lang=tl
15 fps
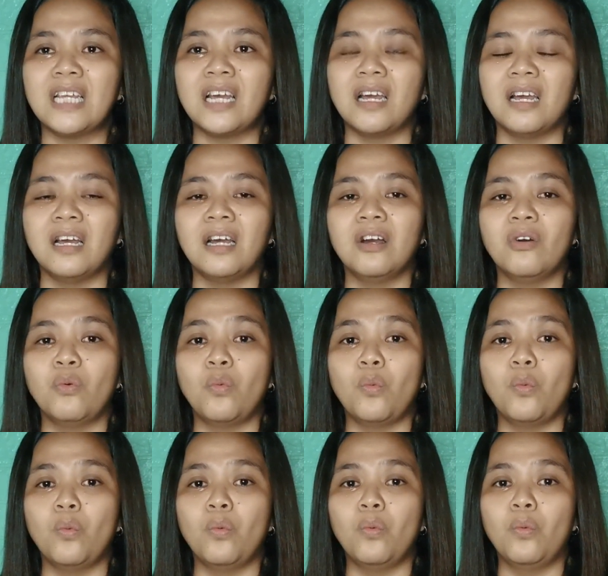na
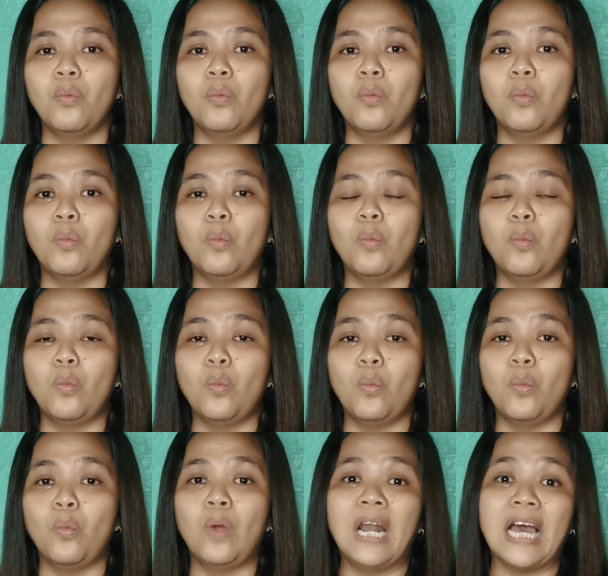
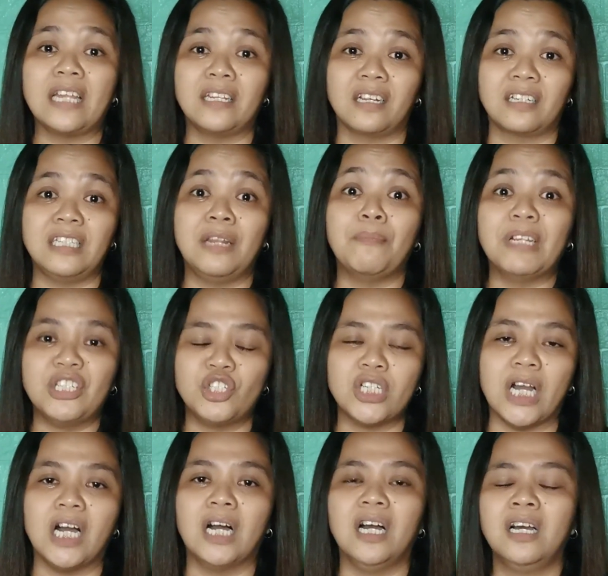wala na rin naman
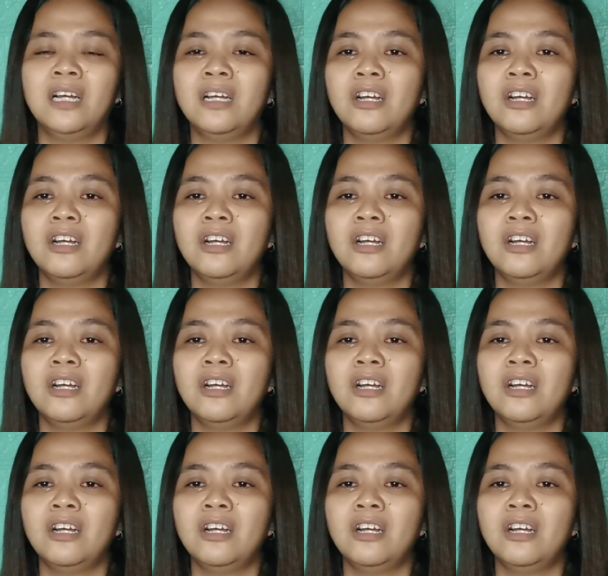siya.